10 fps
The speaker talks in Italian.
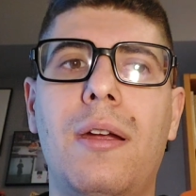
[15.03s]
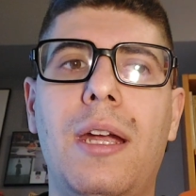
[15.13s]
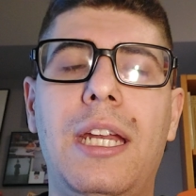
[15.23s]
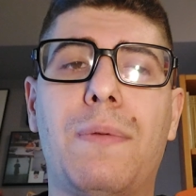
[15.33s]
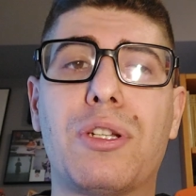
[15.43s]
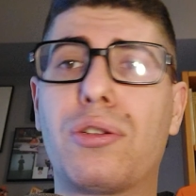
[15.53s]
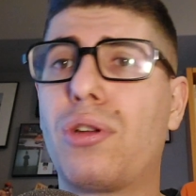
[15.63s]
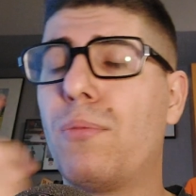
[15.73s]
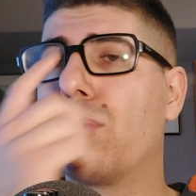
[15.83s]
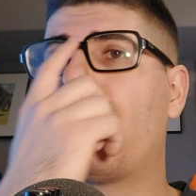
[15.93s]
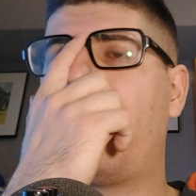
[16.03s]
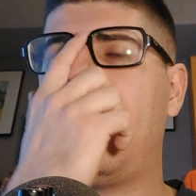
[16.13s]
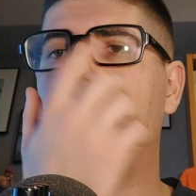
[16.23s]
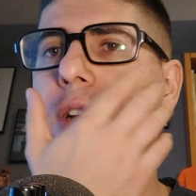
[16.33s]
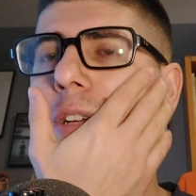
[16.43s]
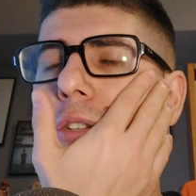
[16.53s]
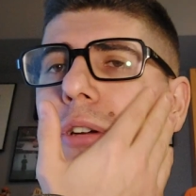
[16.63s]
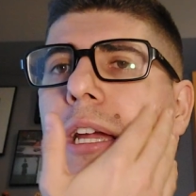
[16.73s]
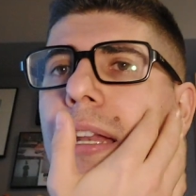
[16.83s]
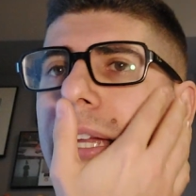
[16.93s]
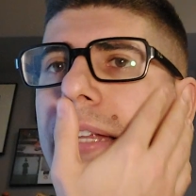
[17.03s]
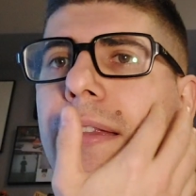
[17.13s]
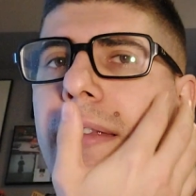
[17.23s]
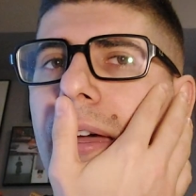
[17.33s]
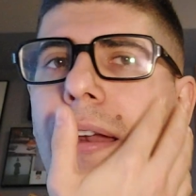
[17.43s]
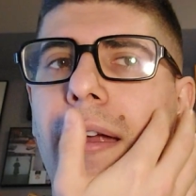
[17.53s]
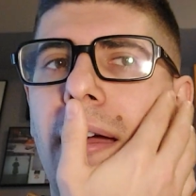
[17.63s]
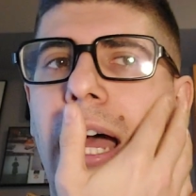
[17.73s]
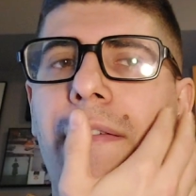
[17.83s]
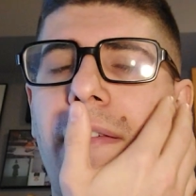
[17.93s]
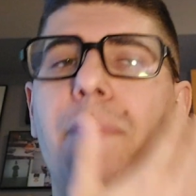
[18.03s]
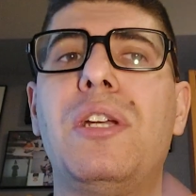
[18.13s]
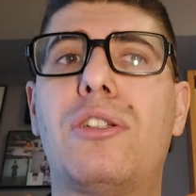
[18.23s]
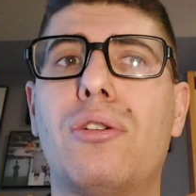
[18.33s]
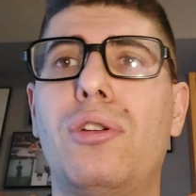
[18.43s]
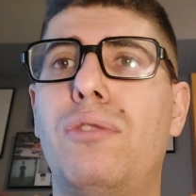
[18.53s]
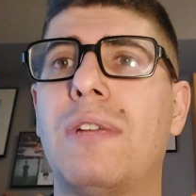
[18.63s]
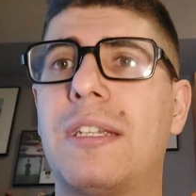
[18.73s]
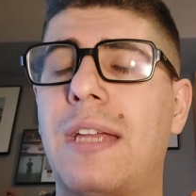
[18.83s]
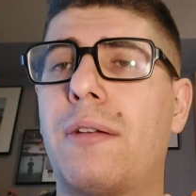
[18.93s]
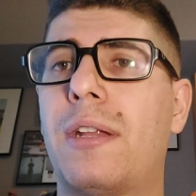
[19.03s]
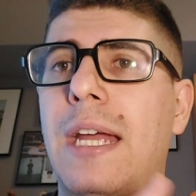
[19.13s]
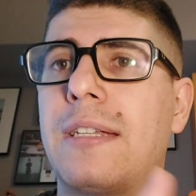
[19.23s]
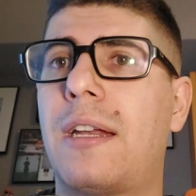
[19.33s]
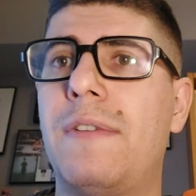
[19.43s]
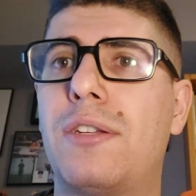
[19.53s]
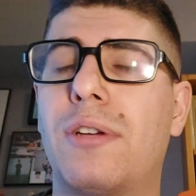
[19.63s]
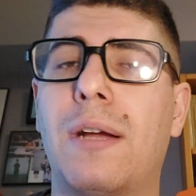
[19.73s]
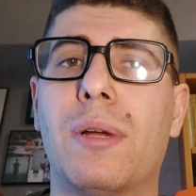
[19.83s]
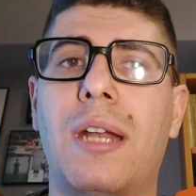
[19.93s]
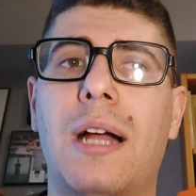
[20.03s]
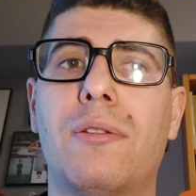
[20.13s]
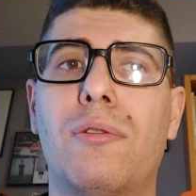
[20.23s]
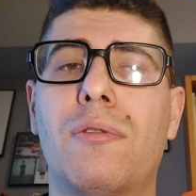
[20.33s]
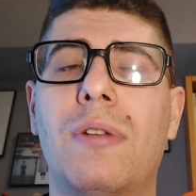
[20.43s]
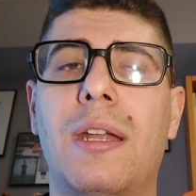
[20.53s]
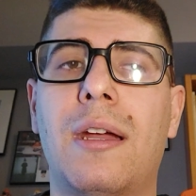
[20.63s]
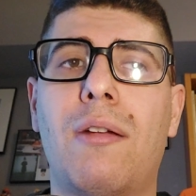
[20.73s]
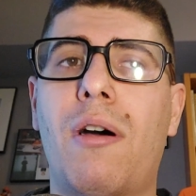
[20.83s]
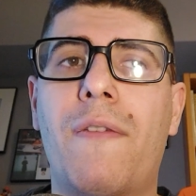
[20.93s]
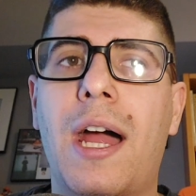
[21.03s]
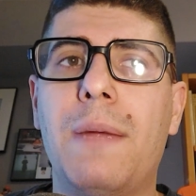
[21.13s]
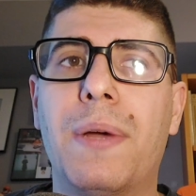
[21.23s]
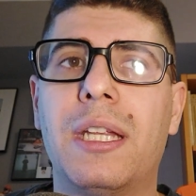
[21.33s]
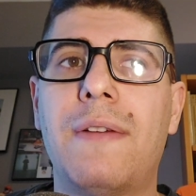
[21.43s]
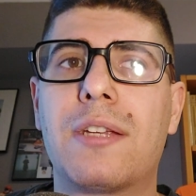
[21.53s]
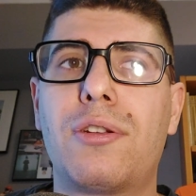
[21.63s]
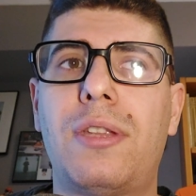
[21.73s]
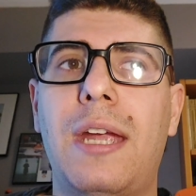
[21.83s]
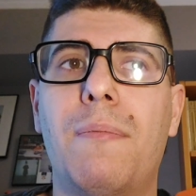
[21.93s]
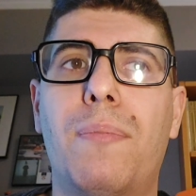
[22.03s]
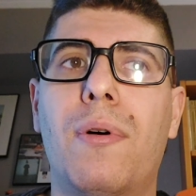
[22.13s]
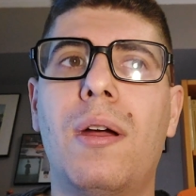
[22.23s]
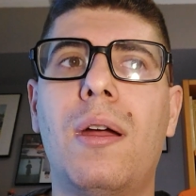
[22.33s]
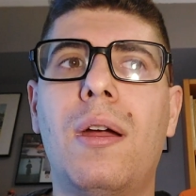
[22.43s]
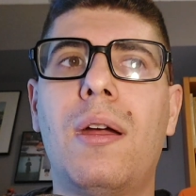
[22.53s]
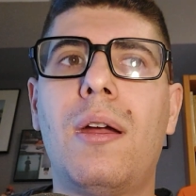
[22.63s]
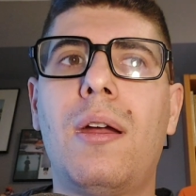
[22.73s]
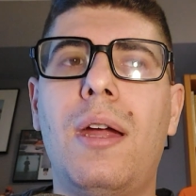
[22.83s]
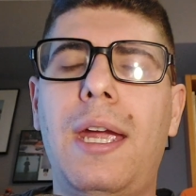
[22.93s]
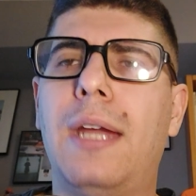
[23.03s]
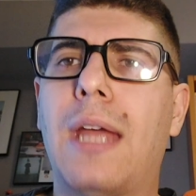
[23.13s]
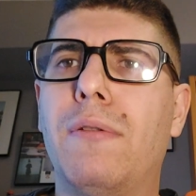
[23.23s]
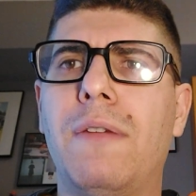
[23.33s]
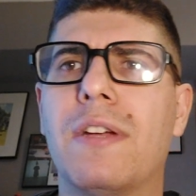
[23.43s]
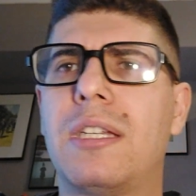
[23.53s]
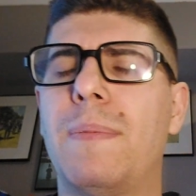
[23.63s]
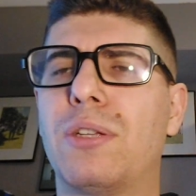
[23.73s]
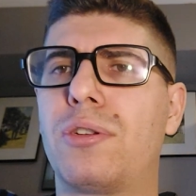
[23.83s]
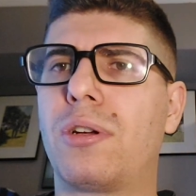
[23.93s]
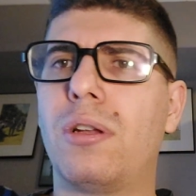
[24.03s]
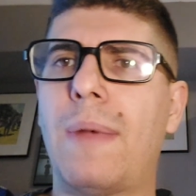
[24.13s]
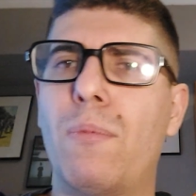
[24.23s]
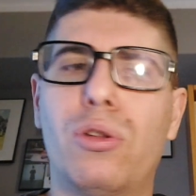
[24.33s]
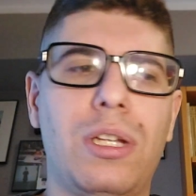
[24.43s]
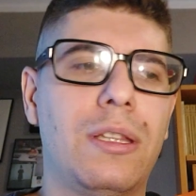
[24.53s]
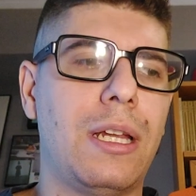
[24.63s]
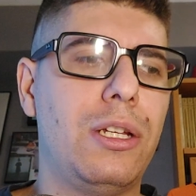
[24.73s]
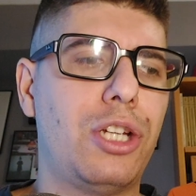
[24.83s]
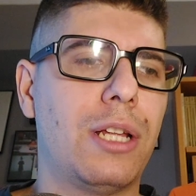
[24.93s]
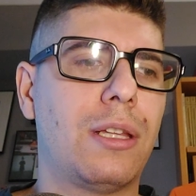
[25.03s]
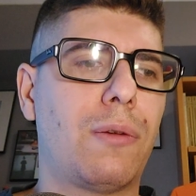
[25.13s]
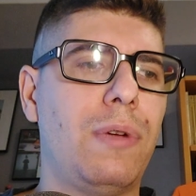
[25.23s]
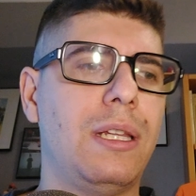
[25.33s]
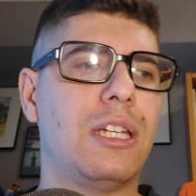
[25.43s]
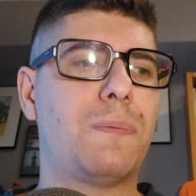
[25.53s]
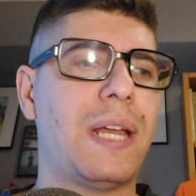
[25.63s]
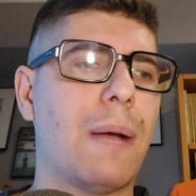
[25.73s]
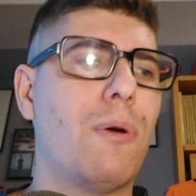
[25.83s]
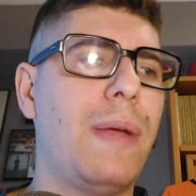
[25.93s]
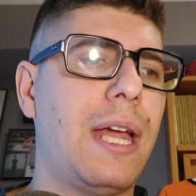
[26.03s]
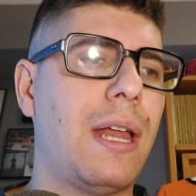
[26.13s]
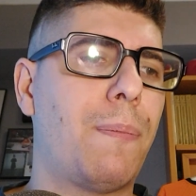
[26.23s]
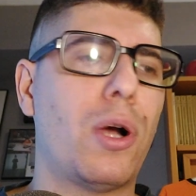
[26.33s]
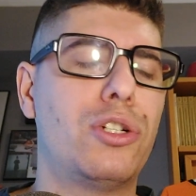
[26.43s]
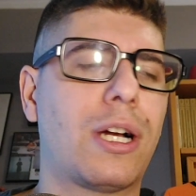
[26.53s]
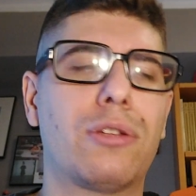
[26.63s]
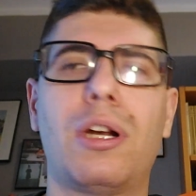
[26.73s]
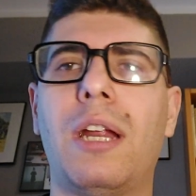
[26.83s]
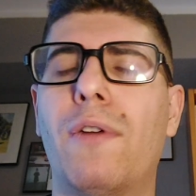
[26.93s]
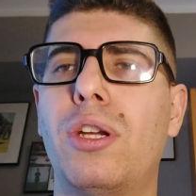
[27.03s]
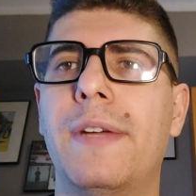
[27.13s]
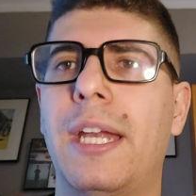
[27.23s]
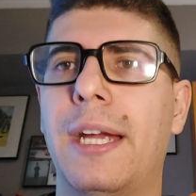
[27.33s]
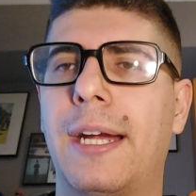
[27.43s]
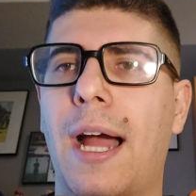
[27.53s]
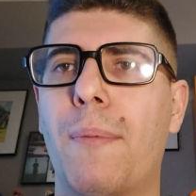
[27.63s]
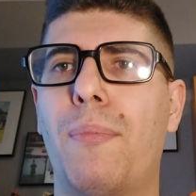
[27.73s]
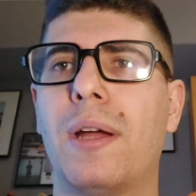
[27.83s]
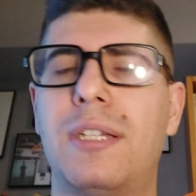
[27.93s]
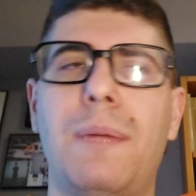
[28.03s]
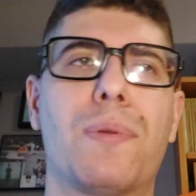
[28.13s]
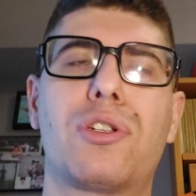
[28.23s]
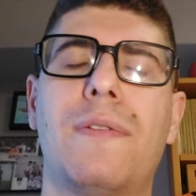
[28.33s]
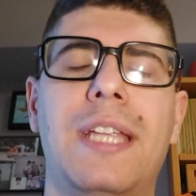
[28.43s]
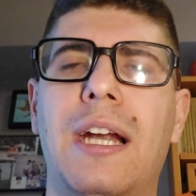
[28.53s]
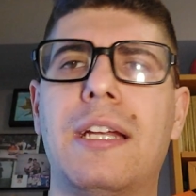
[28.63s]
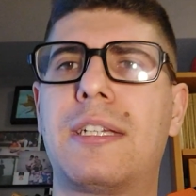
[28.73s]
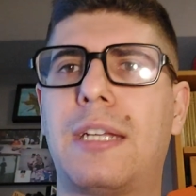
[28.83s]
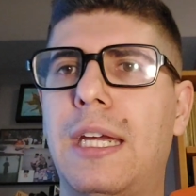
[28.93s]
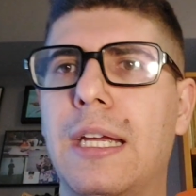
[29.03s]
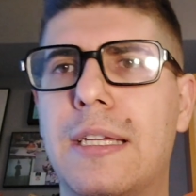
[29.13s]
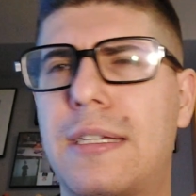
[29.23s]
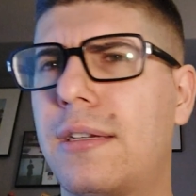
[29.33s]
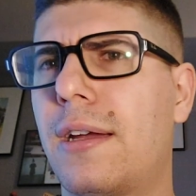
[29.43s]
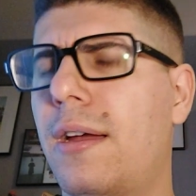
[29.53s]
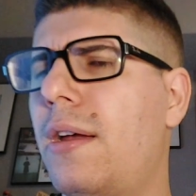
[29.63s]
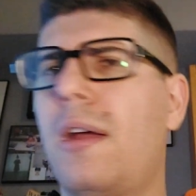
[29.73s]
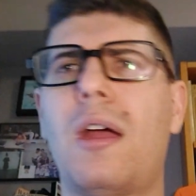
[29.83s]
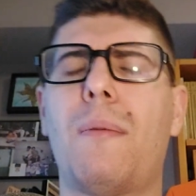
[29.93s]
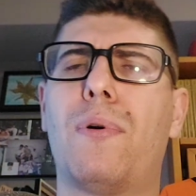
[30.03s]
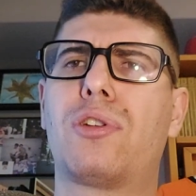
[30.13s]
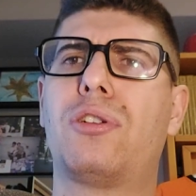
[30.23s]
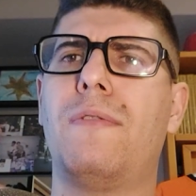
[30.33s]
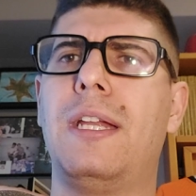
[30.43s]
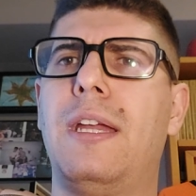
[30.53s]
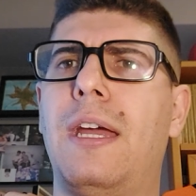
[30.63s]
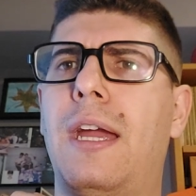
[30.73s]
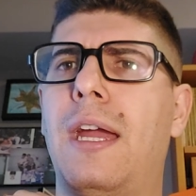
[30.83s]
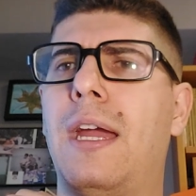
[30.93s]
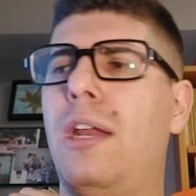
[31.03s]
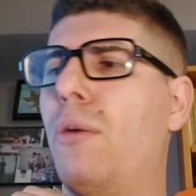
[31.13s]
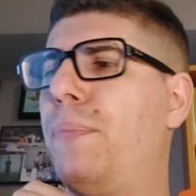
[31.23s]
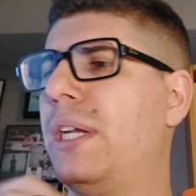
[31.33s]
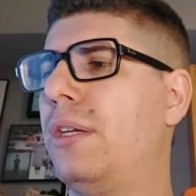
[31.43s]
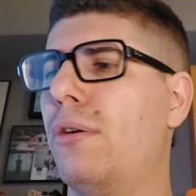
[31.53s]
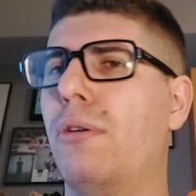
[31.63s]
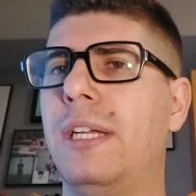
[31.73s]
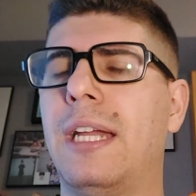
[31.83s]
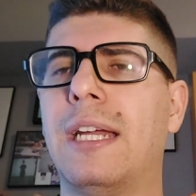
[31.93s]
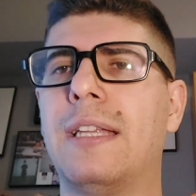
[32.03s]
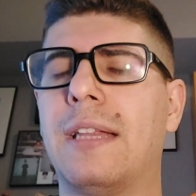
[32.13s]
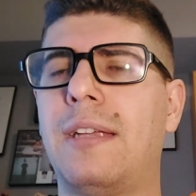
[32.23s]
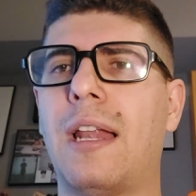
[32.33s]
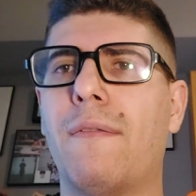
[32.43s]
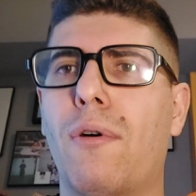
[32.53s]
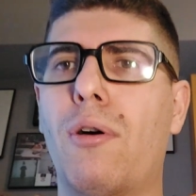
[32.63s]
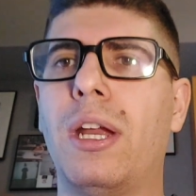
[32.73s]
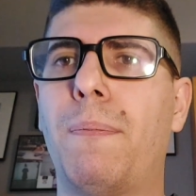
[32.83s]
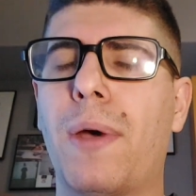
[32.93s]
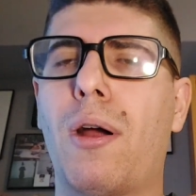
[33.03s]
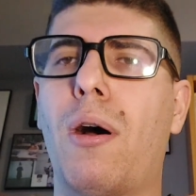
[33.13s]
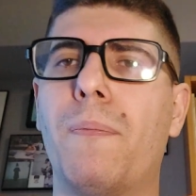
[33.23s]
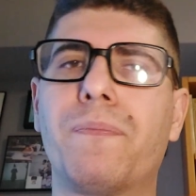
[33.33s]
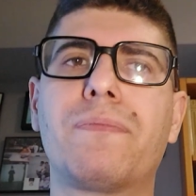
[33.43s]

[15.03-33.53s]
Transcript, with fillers: E di questo sono molto felice, visto che l'Inter aveva bisogno di un esterno a destra, visto che Quadrado non eh, lo avrai per diverso tempo ed è un investimento secondo me molto intelligente, quindi speriamo bene, poi i giocatori li voglio vedere in campo, eh. sì posso vedere le skills, posso vedere le opinioni degli addetti ai lavori, però